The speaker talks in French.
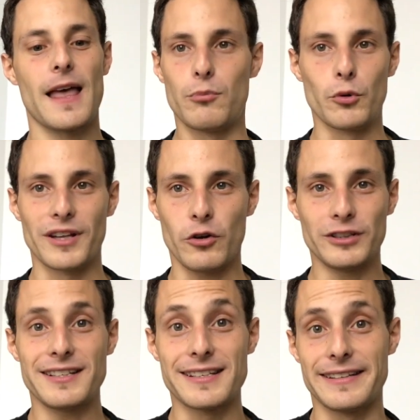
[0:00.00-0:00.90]
Bon, d'un
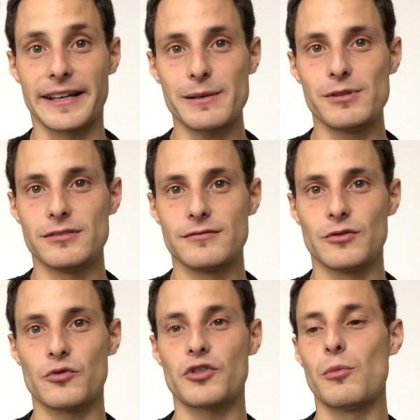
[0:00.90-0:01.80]
côté c'est terrible,
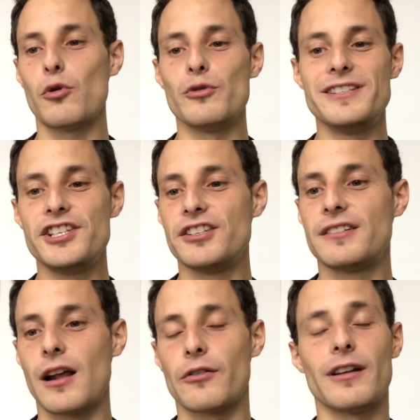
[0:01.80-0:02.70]
non seulement le
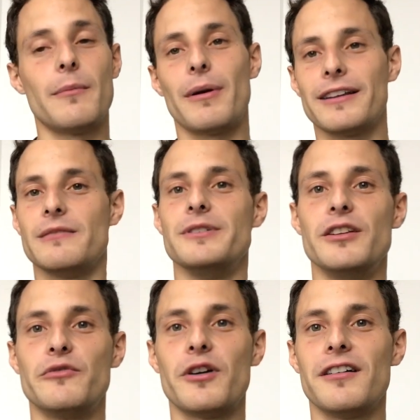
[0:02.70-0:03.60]
digital, on en a parlé des
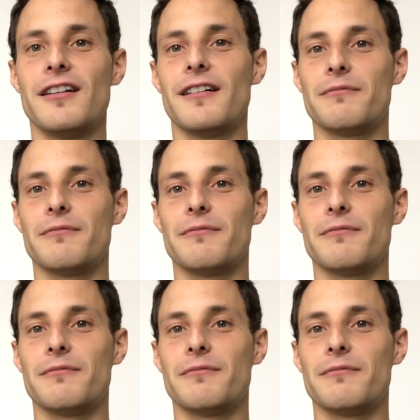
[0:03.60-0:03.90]
milliers de fois,